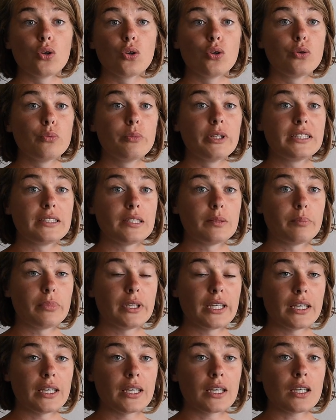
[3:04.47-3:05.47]
Le
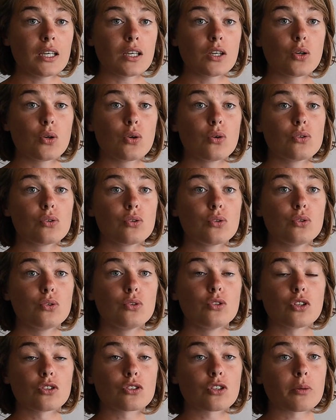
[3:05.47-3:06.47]
BTP,
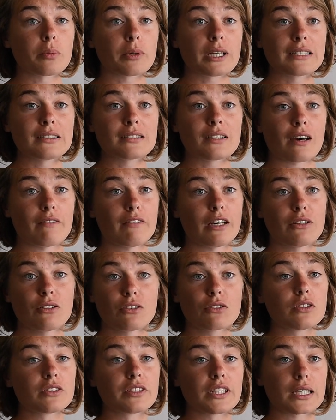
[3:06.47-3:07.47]
une entreprise
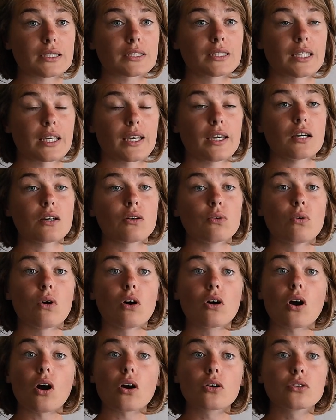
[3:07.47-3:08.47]
travaillant dans le tertiaire ou
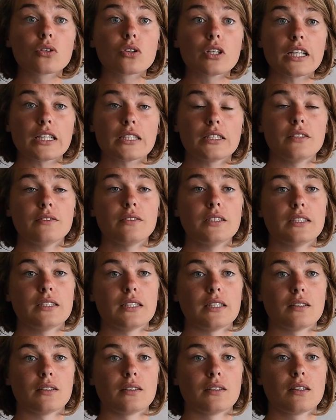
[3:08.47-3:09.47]
encore une
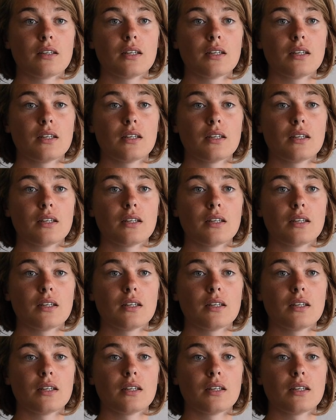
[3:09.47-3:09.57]
collectivité.